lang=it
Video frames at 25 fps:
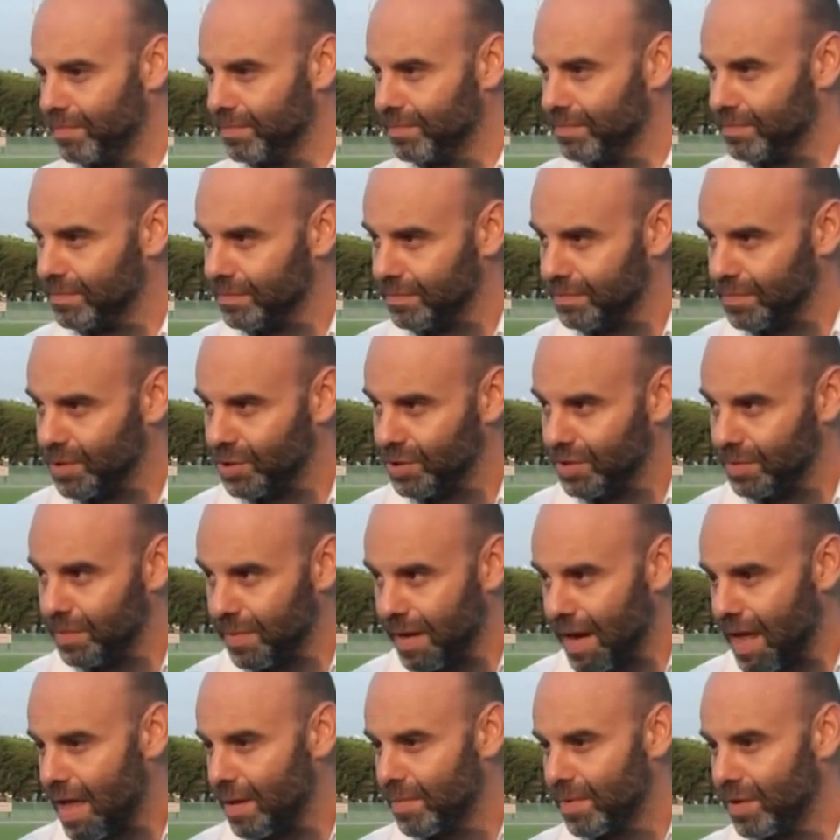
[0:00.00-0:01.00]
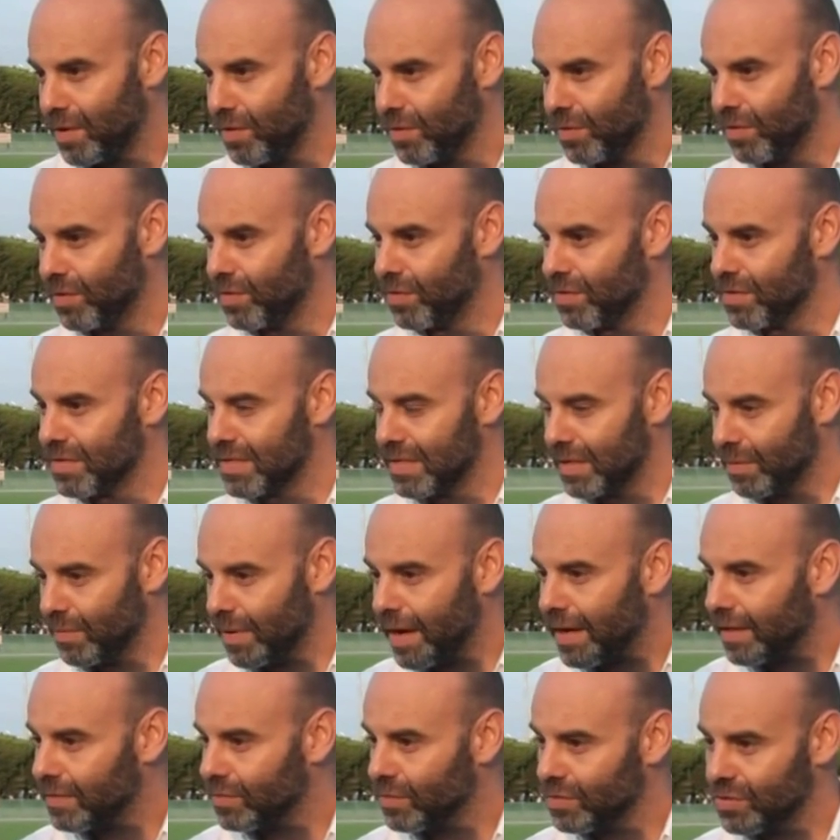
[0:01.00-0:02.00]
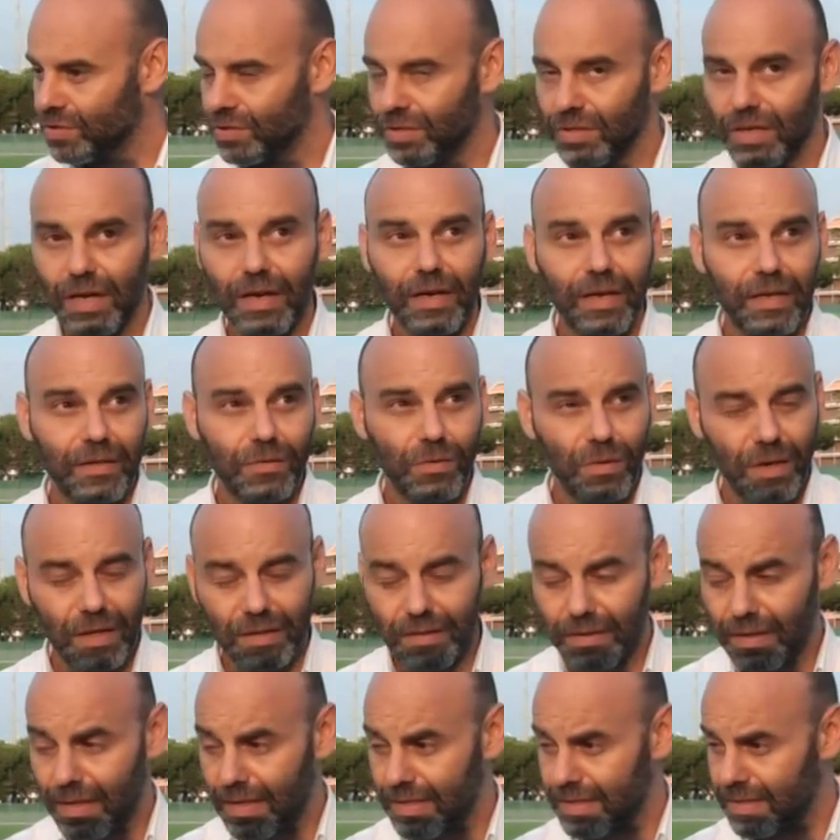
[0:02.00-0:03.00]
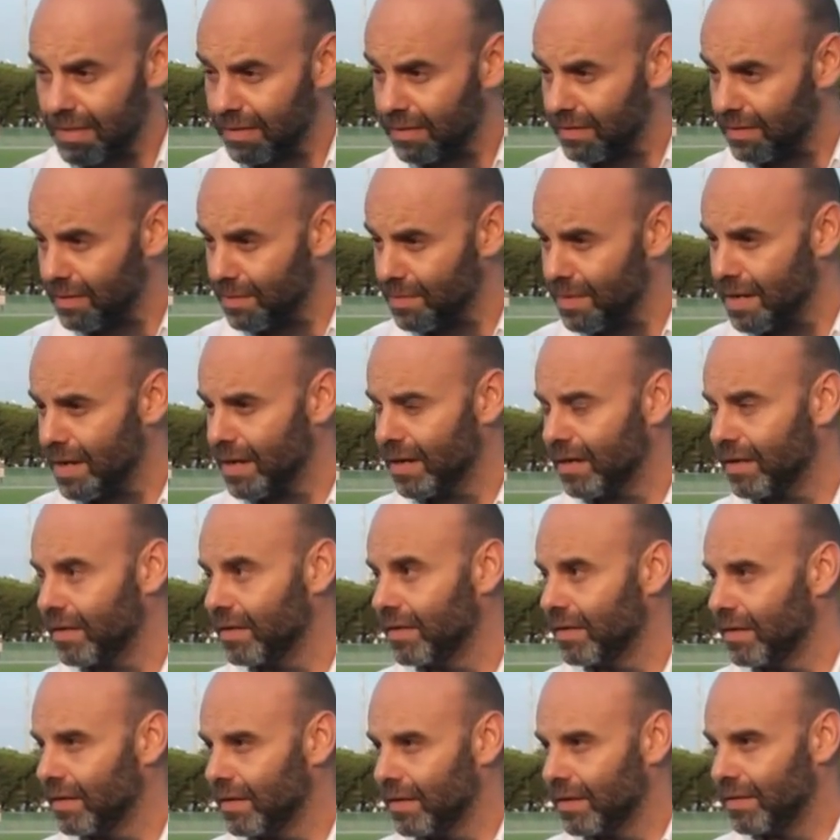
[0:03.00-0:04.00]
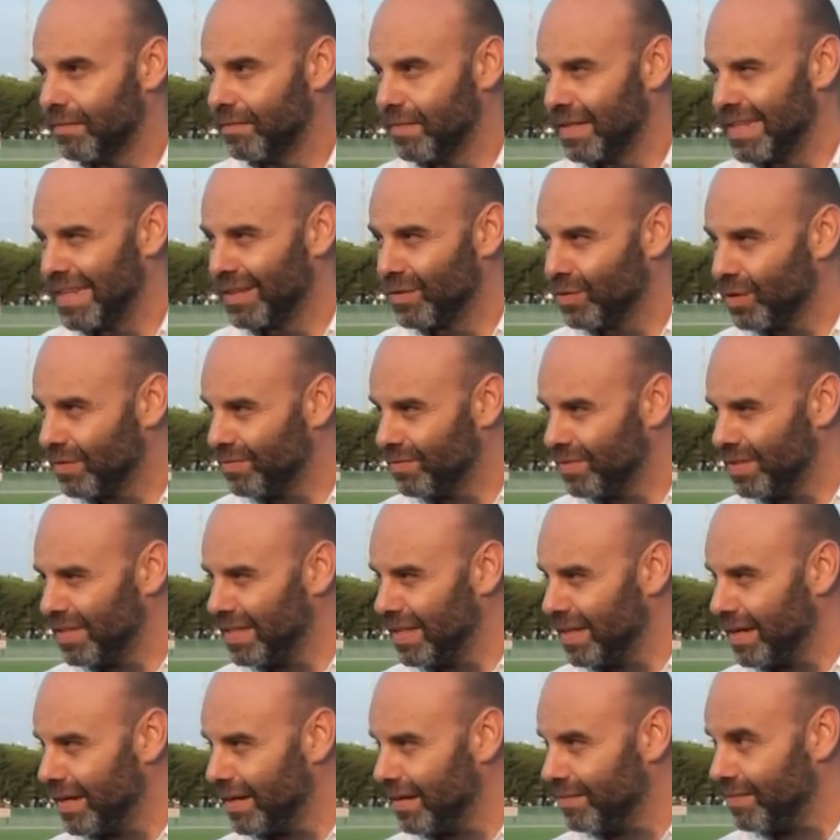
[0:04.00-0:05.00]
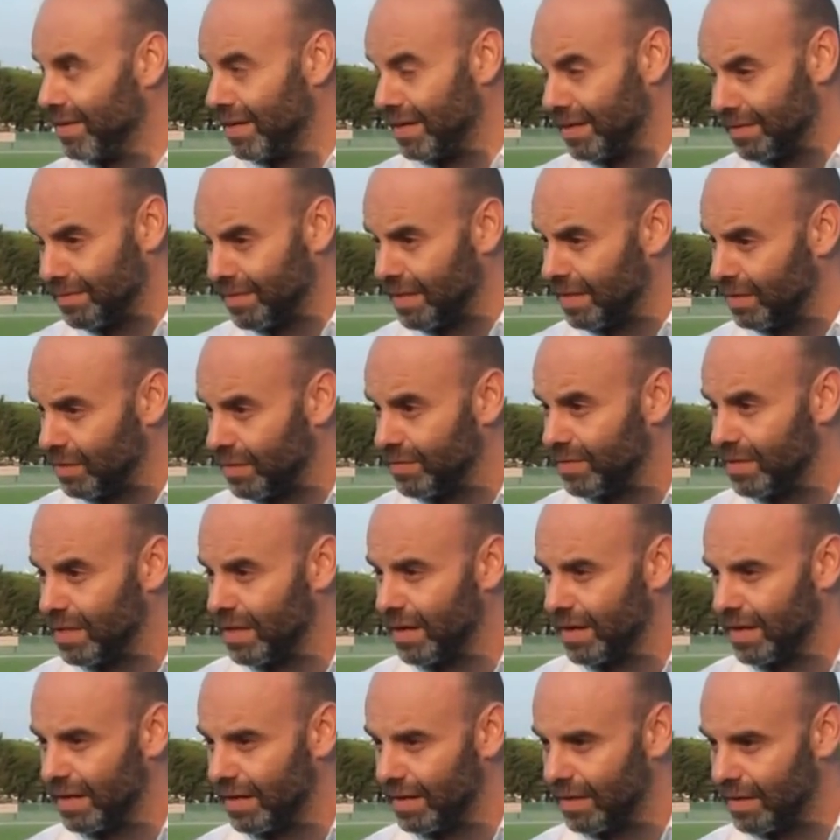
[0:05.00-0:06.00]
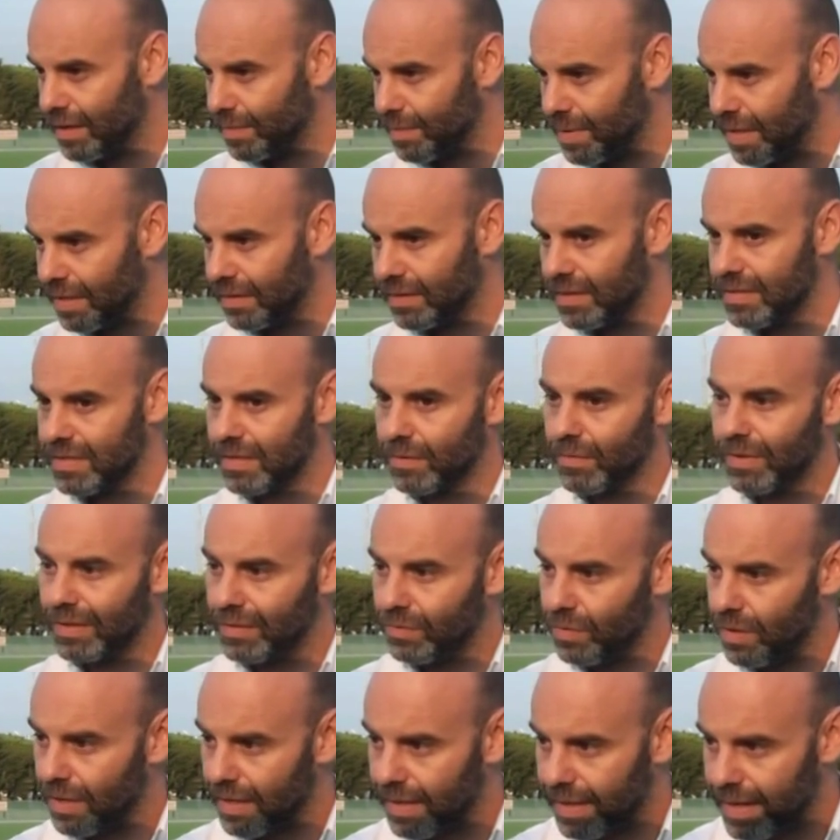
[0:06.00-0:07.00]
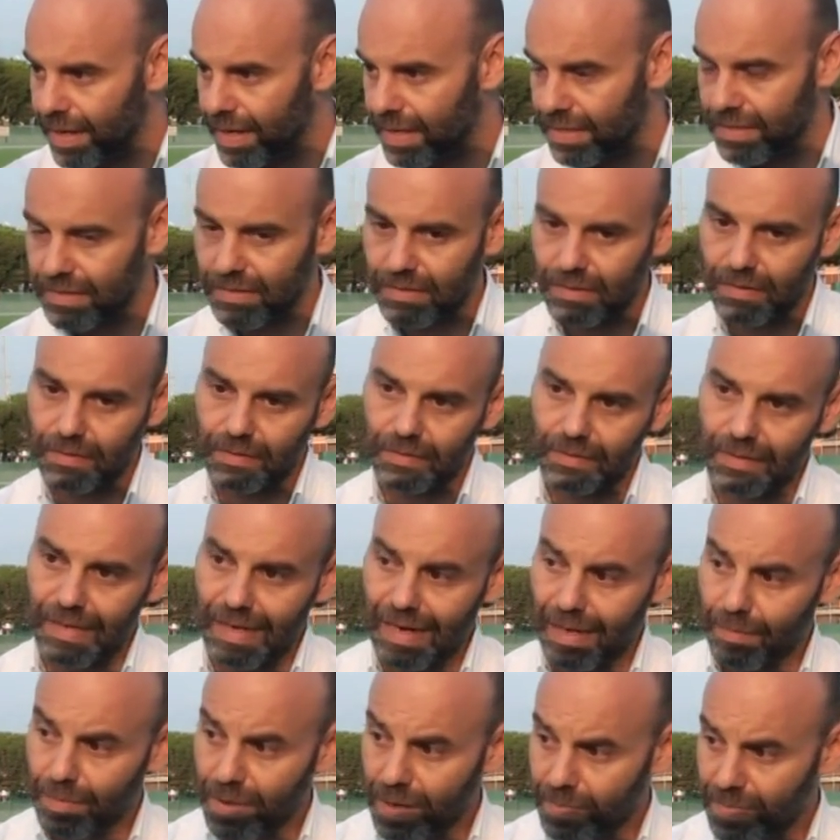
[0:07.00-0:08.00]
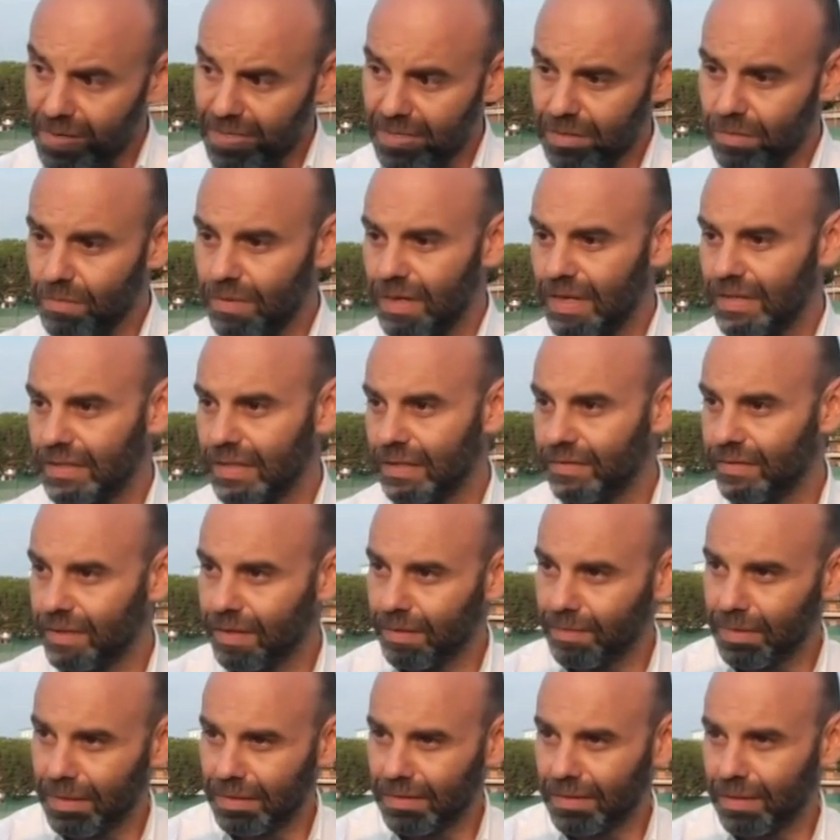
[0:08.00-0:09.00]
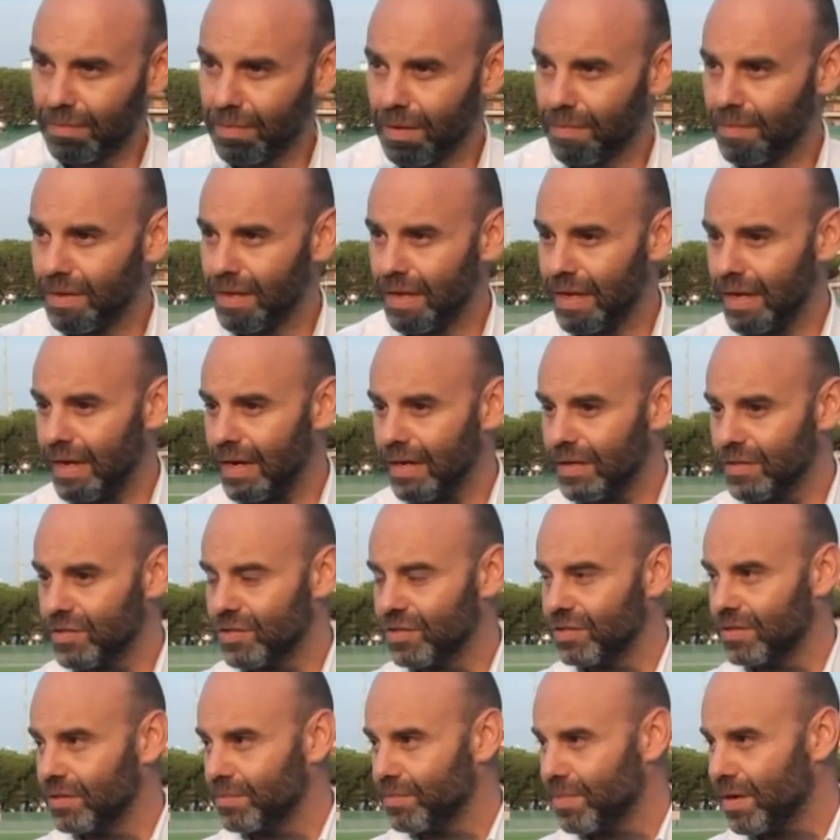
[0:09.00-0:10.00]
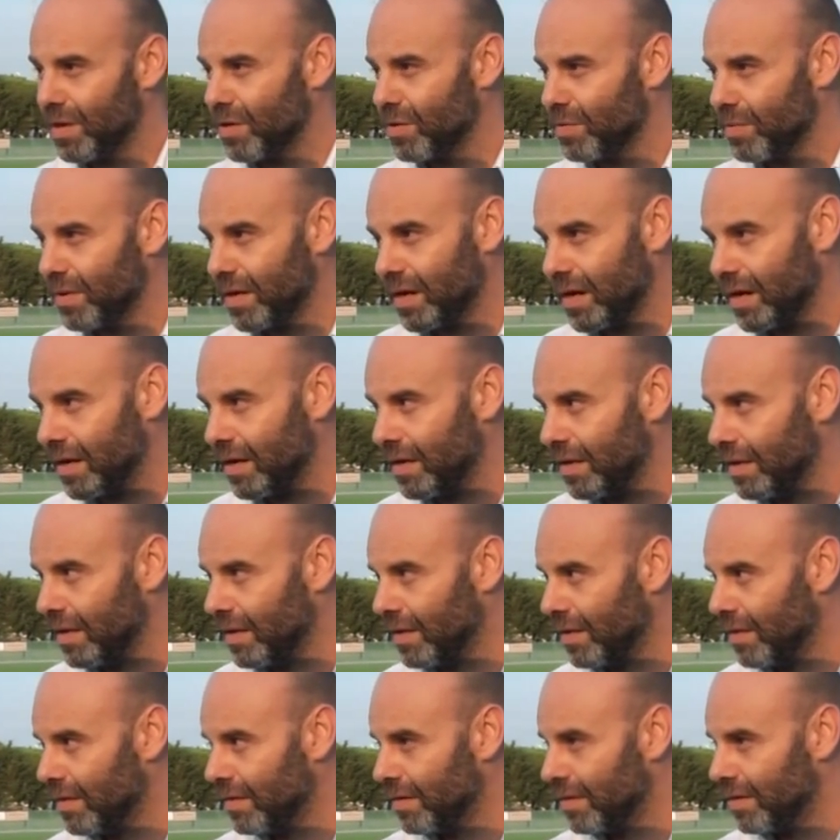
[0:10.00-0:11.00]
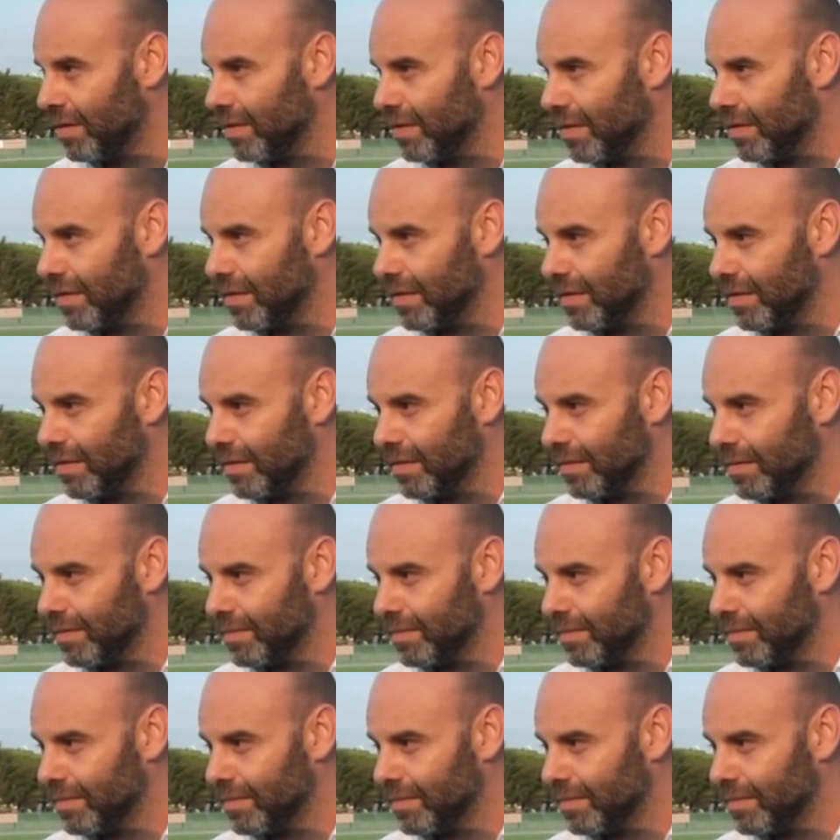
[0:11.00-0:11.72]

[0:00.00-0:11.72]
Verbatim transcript: Mm, ci premino seguendoci anche durante la settimana, a vedere, venendo a vedere gli allenamenti, seguendo i ragazzi, dalla prima squadra veramente ai primi calci, proprio per eh,